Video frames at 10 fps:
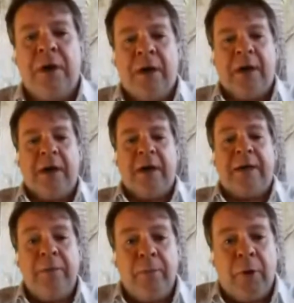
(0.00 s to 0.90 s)
é,
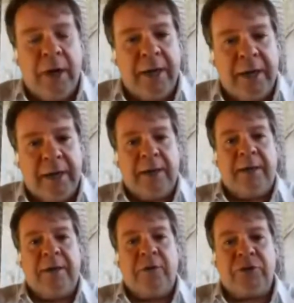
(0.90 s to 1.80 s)
que, embora
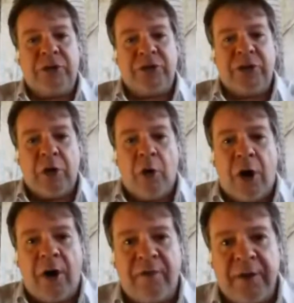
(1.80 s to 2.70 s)
não seja
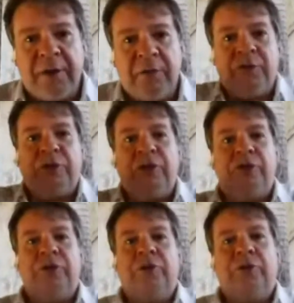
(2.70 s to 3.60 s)
nova, no
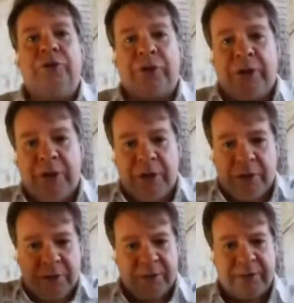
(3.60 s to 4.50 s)
sentido de
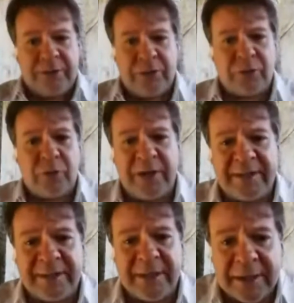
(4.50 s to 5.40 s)
que
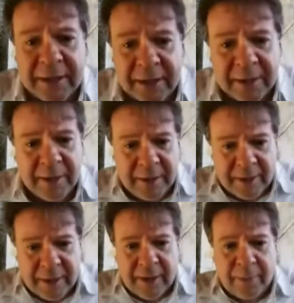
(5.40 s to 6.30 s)
desconhecida,
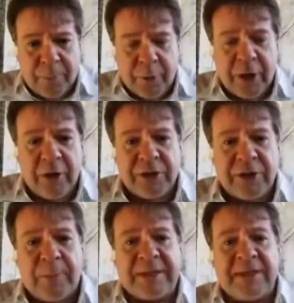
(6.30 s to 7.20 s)
é, porque nós já
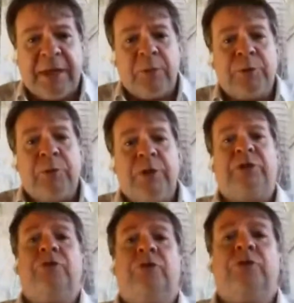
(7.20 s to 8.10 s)
passamos por
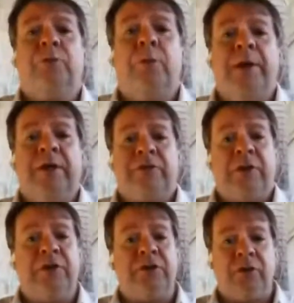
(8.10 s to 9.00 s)
isso em outros momentos
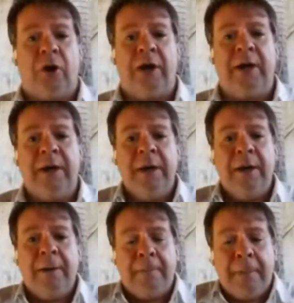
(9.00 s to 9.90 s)
da história,
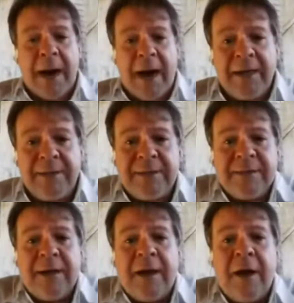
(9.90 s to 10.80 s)
mas
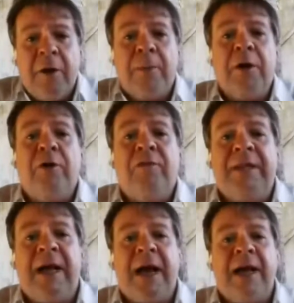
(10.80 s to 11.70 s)
é uma
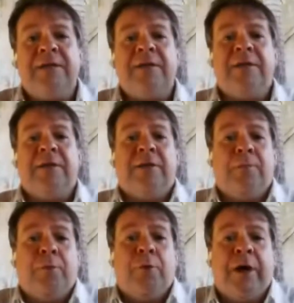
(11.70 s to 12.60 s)
novidade
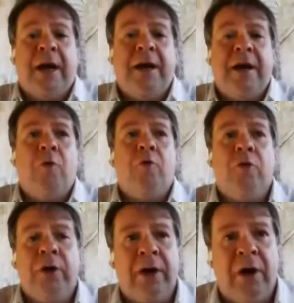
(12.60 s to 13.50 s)
porque
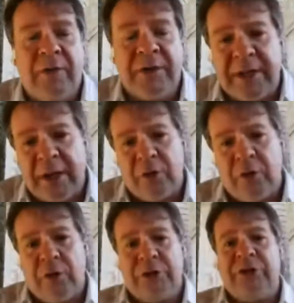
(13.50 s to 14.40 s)
inaugura novas
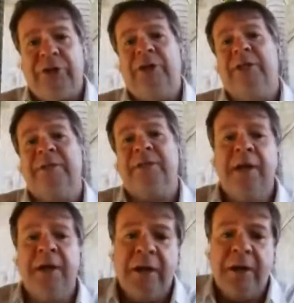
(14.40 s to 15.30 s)
tecnologias,
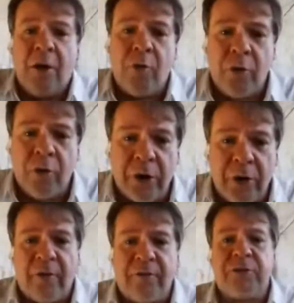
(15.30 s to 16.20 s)
inaugura
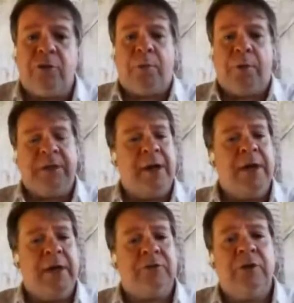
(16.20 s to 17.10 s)
novos
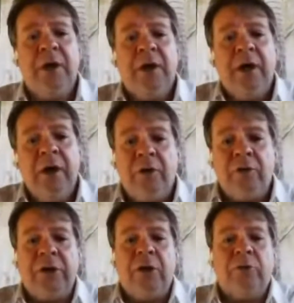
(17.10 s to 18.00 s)
comportamentos. Eu não
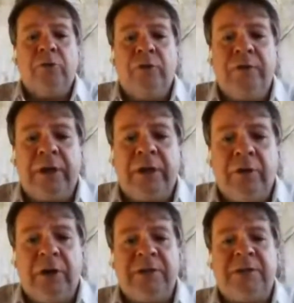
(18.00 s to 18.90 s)
tenho dúvida que
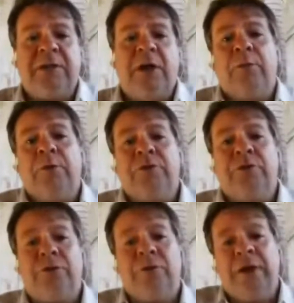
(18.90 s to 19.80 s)
nós
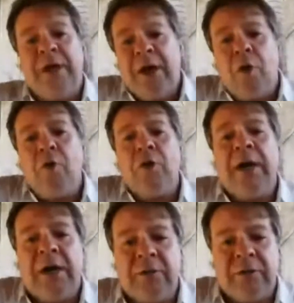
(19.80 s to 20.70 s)
estamos
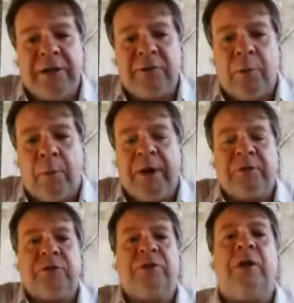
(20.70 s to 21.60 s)
inaugurando nesse
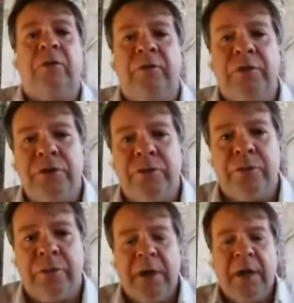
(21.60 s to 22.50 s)
momento o século XXI.
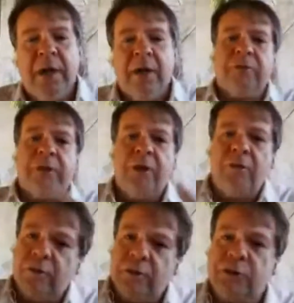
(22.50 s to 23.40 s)
Eu
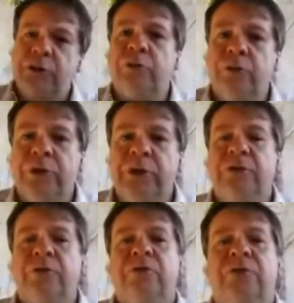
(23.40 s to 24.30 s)
tenho dito
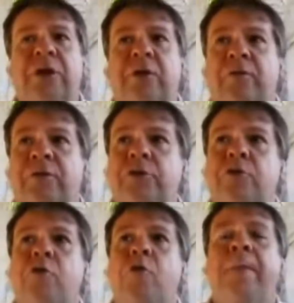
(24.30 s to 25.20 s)
isso, que o século
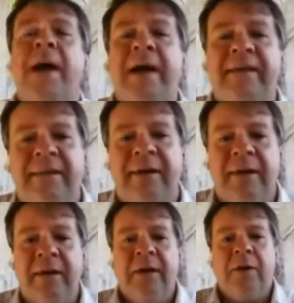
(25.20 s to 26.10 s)
XXI começa
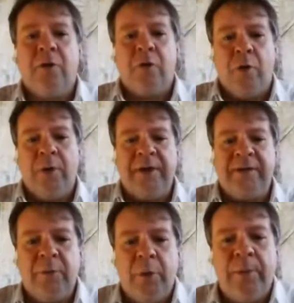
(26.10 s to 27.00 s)
com
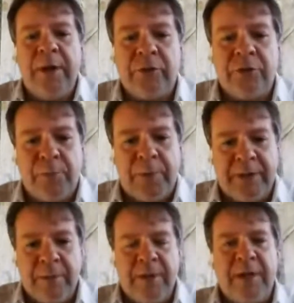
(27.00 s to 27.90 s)
esse momento de
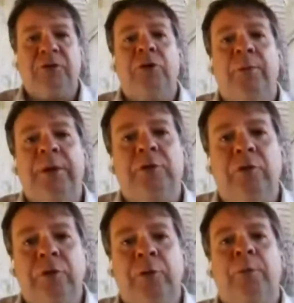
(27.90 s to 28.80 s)
pandemia,
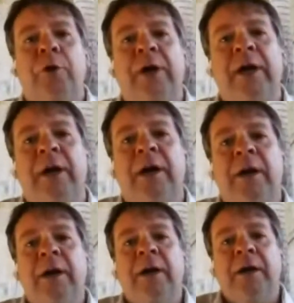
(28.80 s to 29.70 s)
sobretudo porque
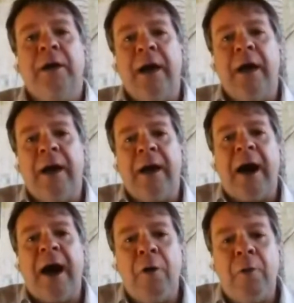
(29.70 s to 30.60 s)
é,
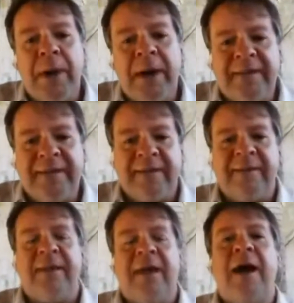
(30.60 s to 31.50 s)
há uma
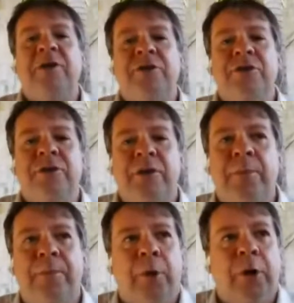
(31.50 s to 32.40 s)
necessidade
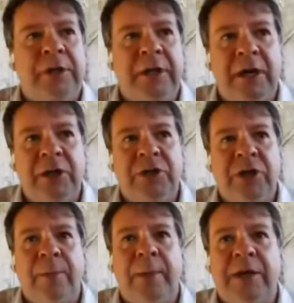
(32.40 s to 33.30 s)
importante
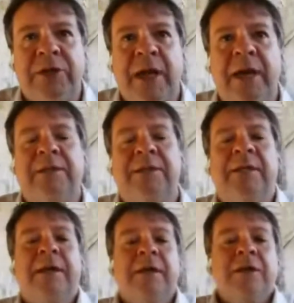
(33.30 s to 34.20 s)
e
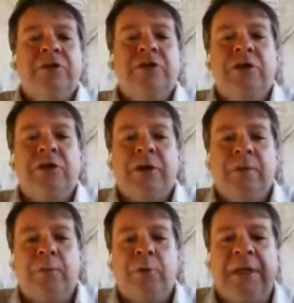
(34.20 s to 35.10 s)
emergente de
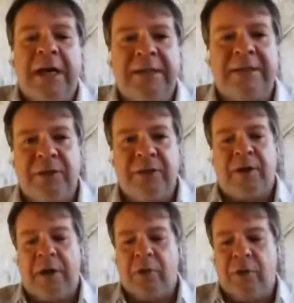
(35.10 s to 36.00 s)
mudança de
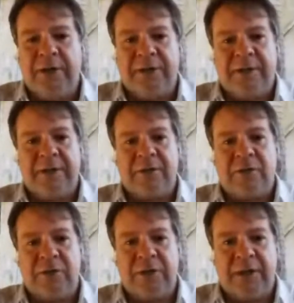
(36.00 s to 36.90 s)
valores dessa
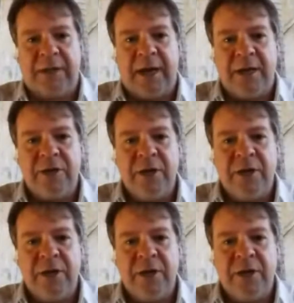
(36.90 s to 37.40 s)
sociedade.